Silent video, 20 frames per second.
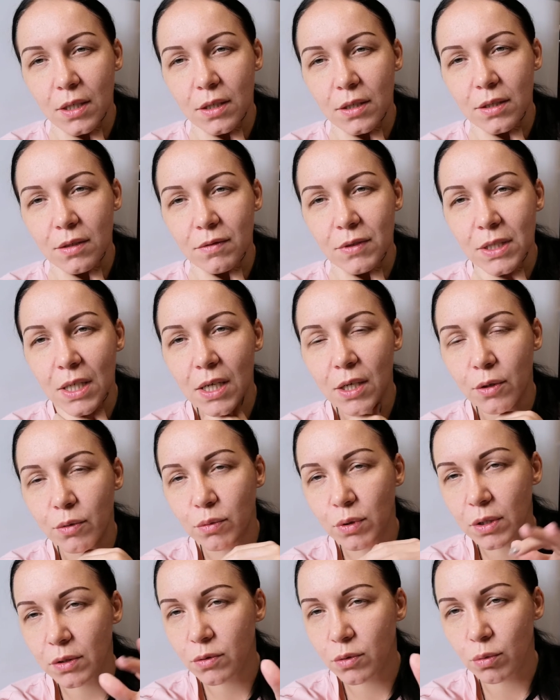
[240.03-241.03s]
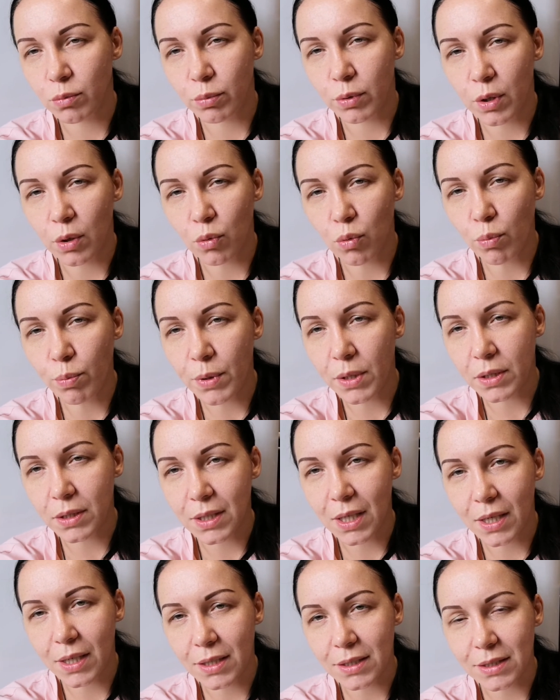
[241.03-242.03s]
и так и не взяли, и у нас все было
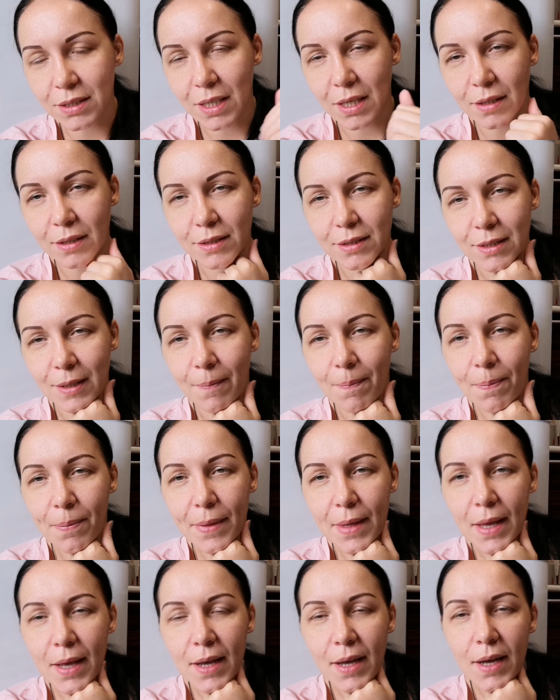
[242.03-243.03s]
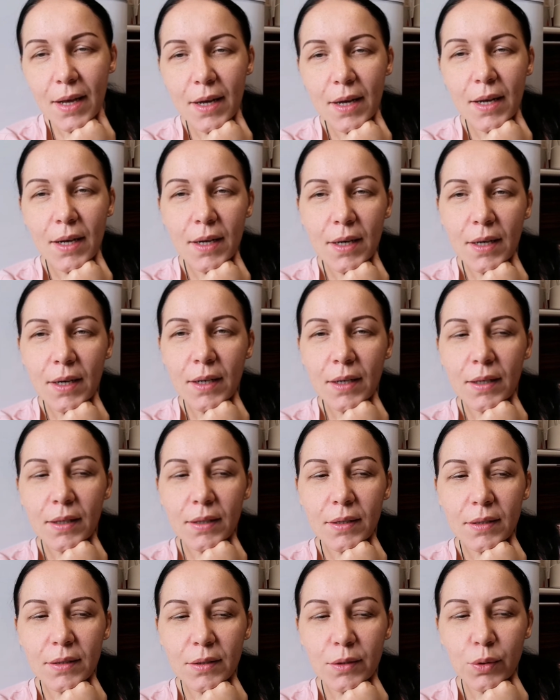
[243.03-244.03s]
куплено, так и осталось.
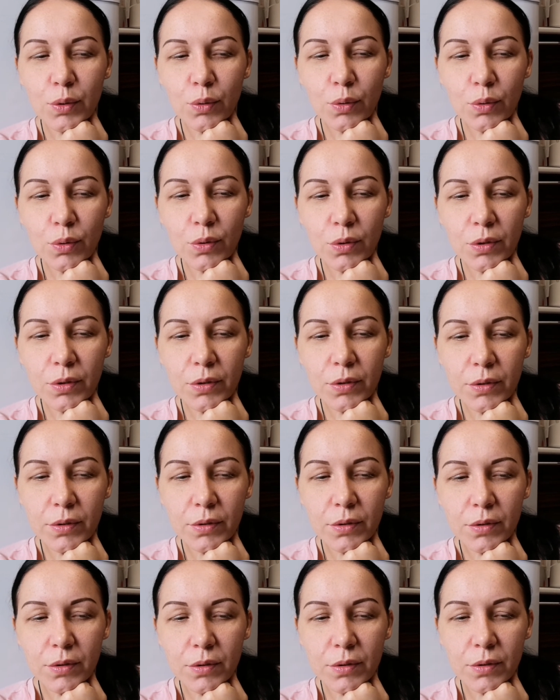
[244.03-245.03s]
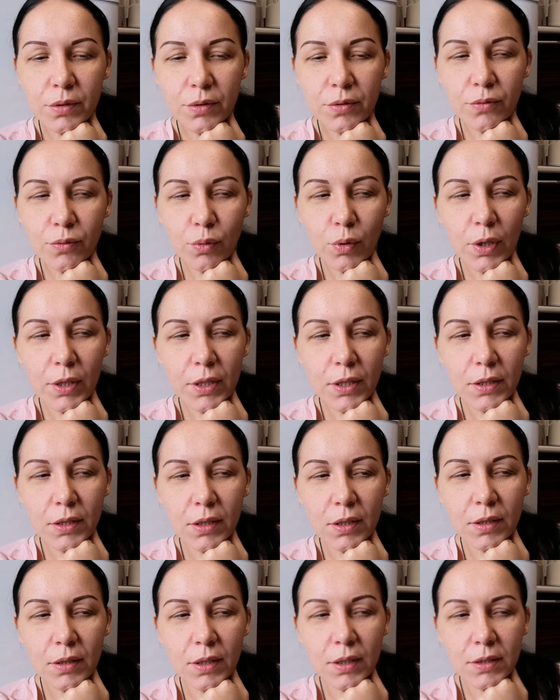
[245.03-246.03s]
Но в
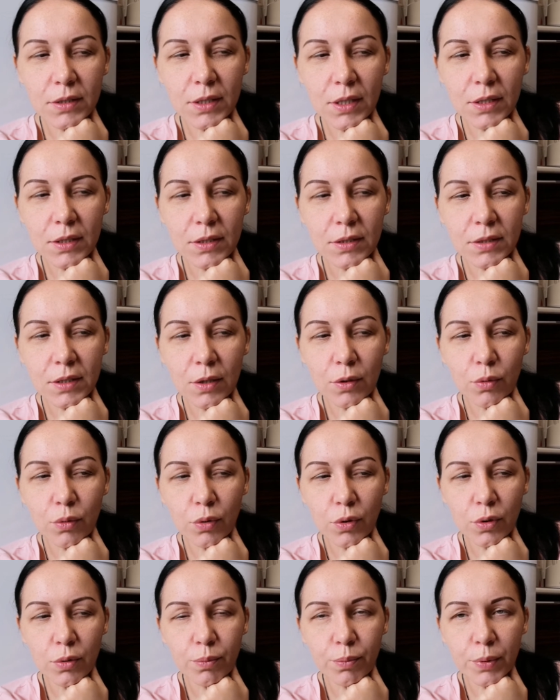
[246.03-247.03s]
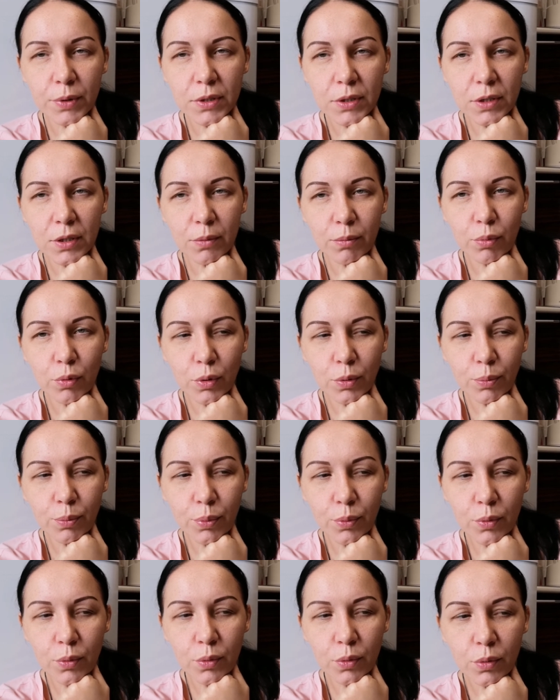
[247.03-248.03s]
туалет она, так знаете, заходит,
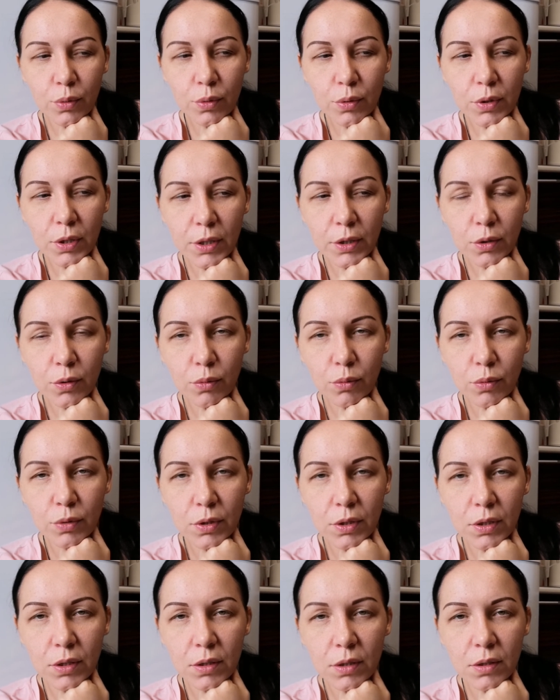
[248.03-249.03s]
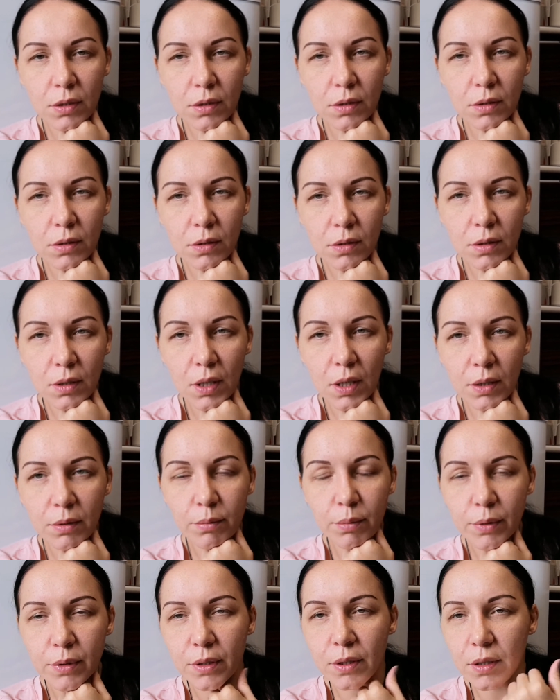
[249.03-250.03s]
поскребет по лотку, и
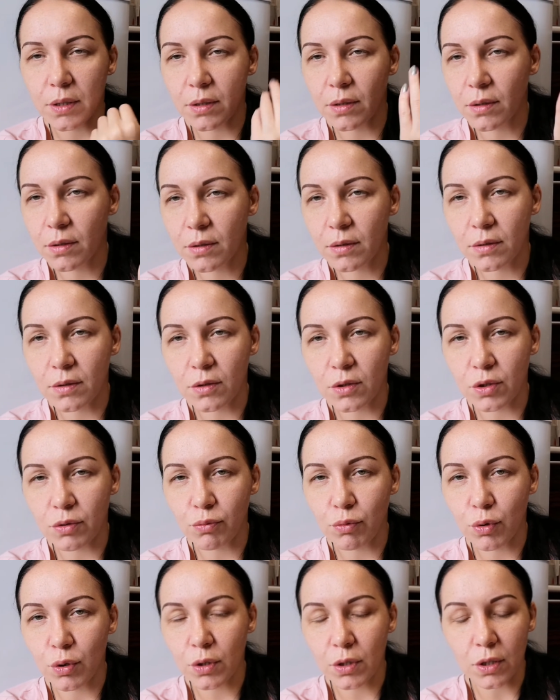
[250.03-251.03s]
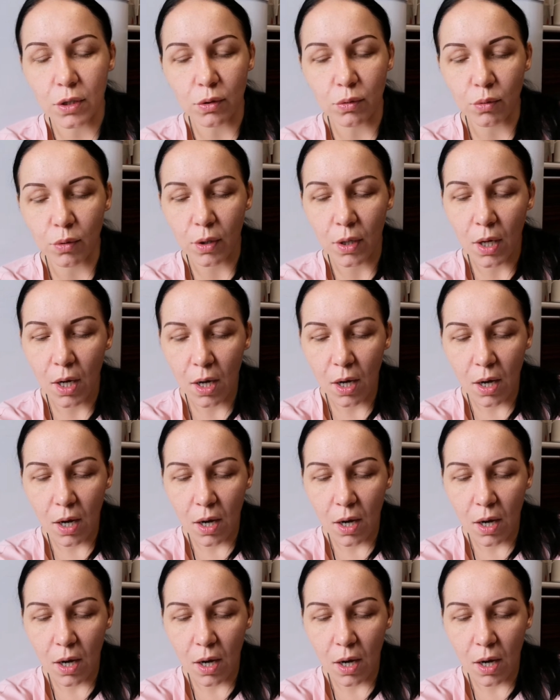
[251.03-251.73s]
как бы и ничего и нету.